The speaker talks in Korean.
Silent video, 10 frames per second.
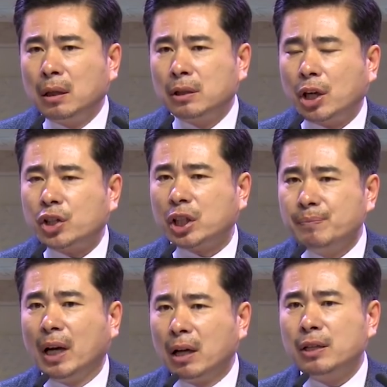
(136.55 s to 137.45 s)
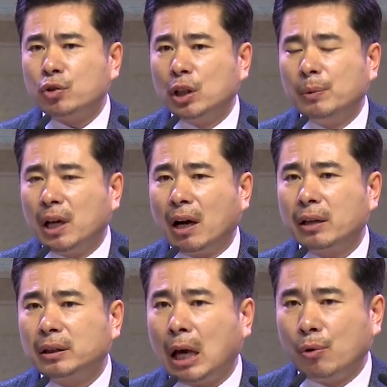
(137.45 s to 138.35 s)
제 심장은 주님을
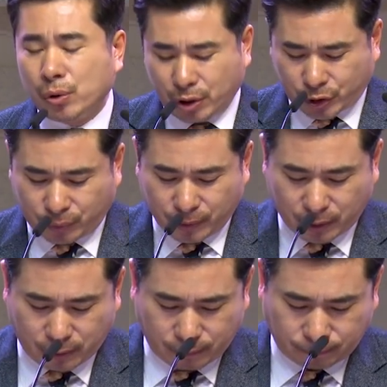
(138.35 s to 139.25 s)
향하여 타오를 것입니다.